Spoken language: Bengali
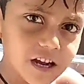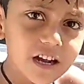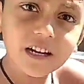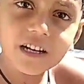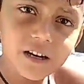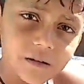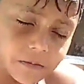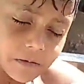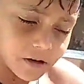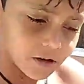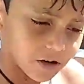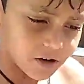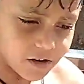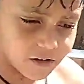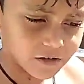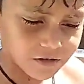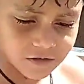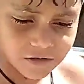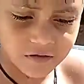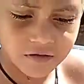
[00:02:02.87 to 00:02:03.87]
তো
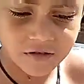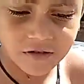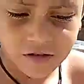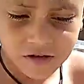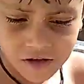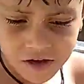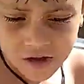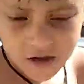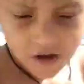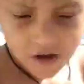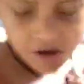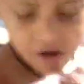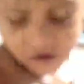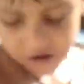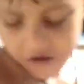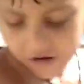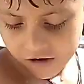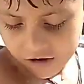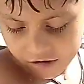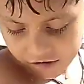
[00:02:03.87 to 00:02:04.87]
ওকে স্নান
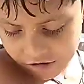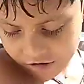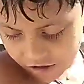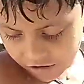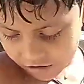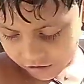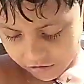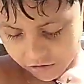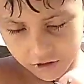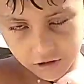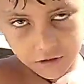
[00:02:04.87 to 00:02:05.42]
করিয়ে তারপরে